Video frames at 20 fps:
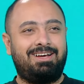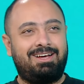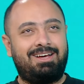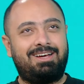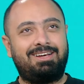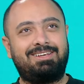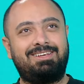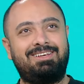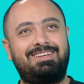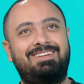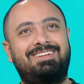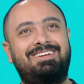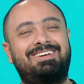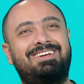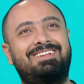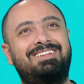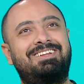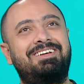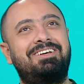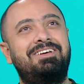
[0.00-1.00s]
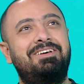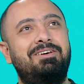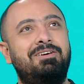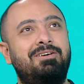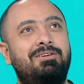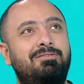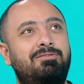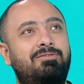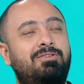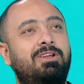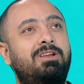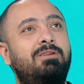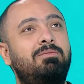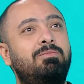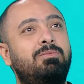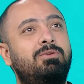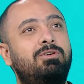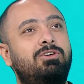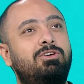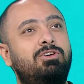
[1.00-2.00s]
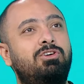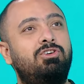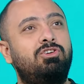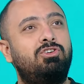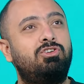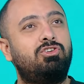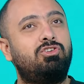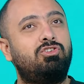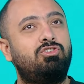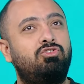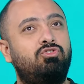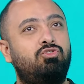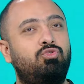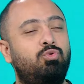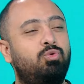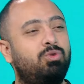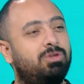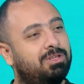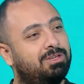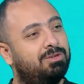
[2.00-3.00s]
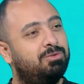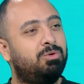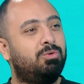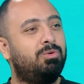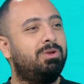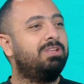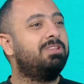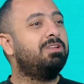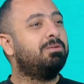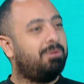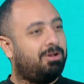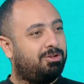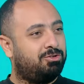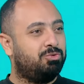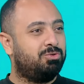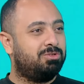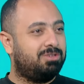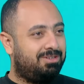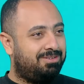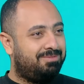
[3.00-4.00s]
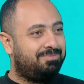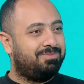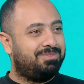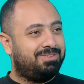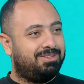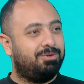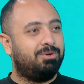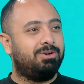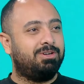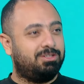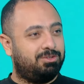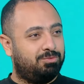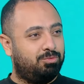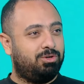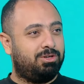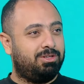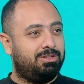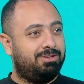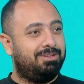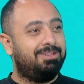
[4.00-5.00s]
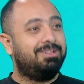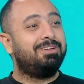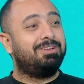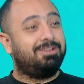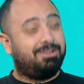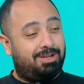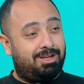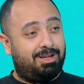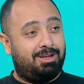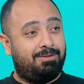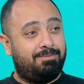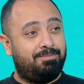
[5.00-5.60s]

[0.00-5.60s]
أحكي لك فيلم جوري وولاد المحظوظة هو اسمه جوري ولاد محظوظ ولا آه.